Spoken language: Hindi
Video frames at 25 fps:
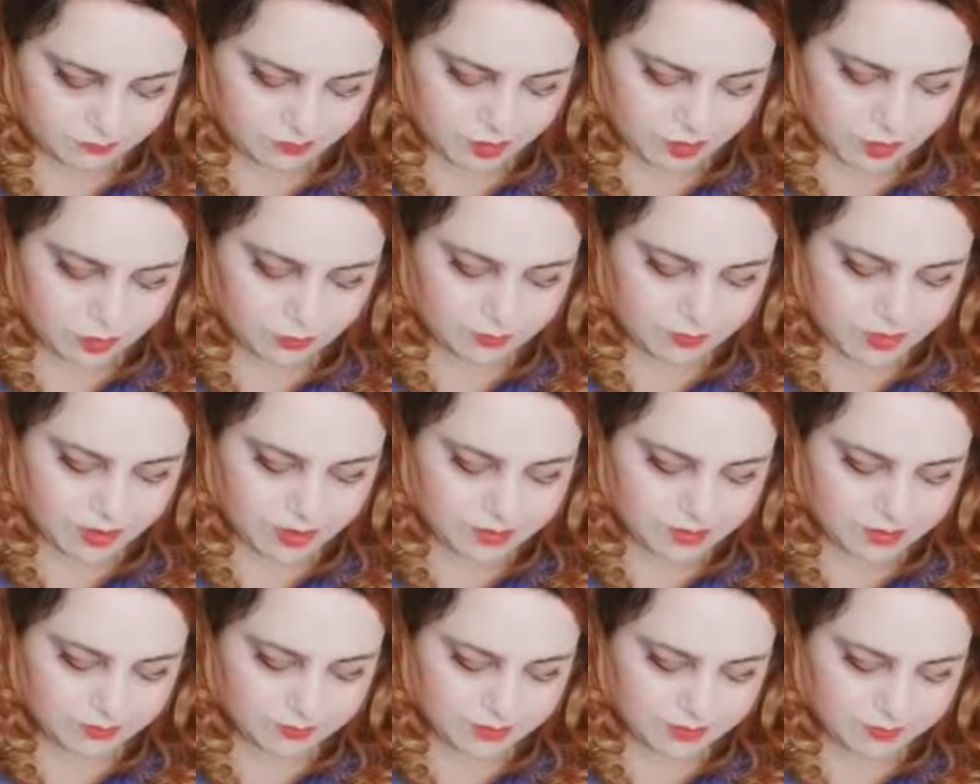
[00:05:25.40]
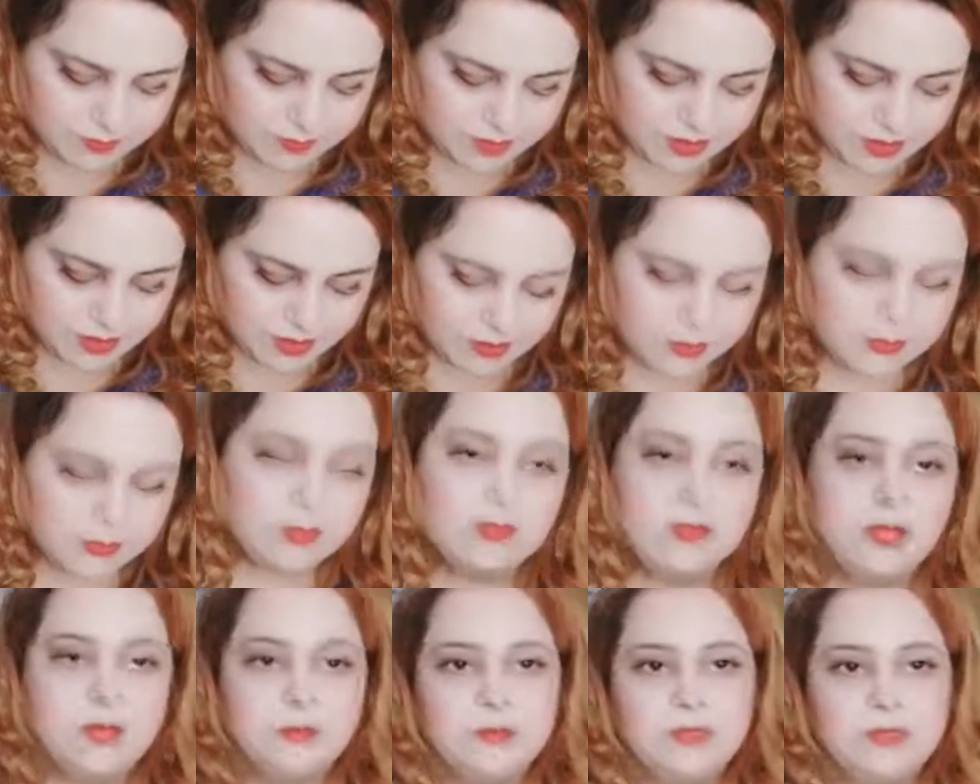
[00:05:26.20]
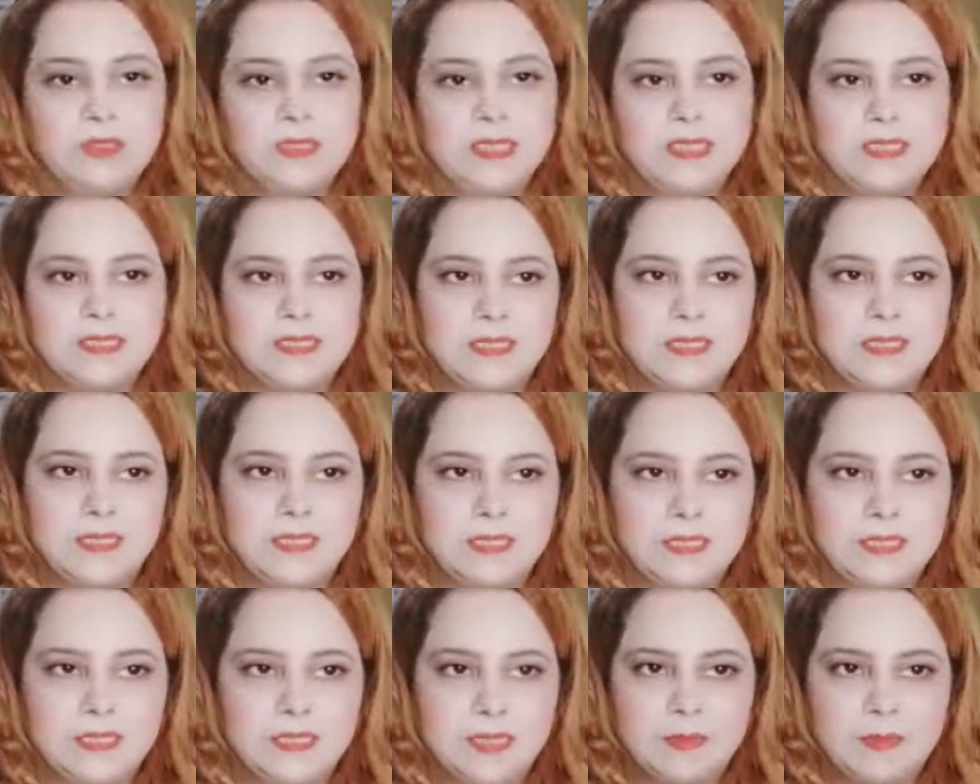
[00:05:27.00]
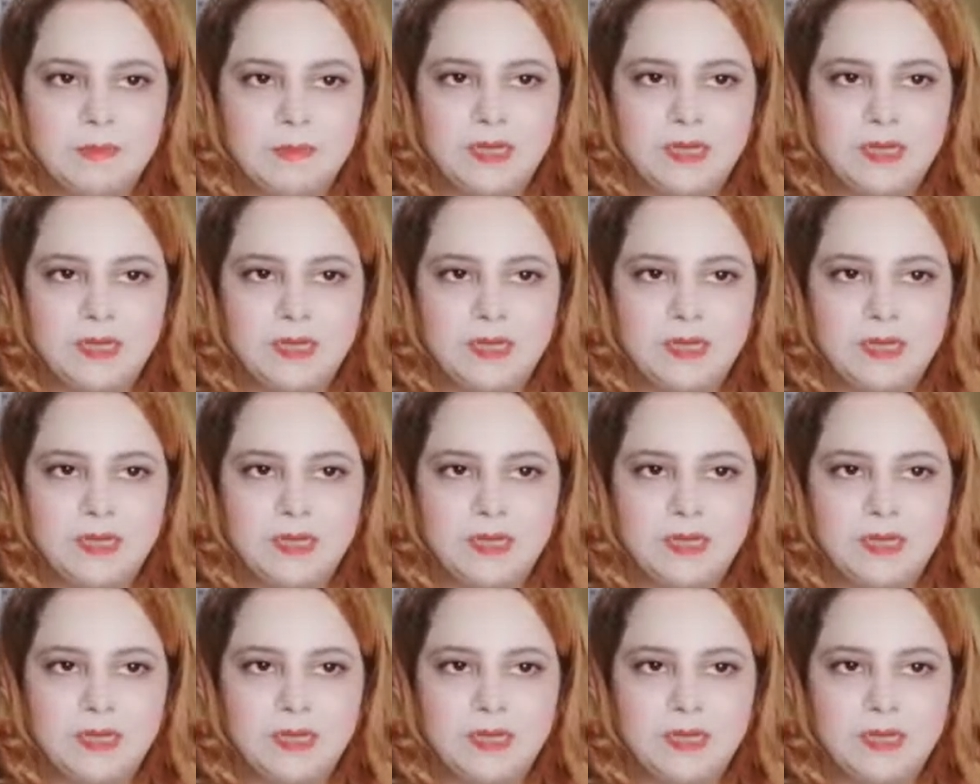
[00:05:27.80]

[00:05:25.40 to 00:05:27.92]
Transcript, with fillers: ये जो मास्क मैं बता रही हूँ आपको क्लिनजिंग करने के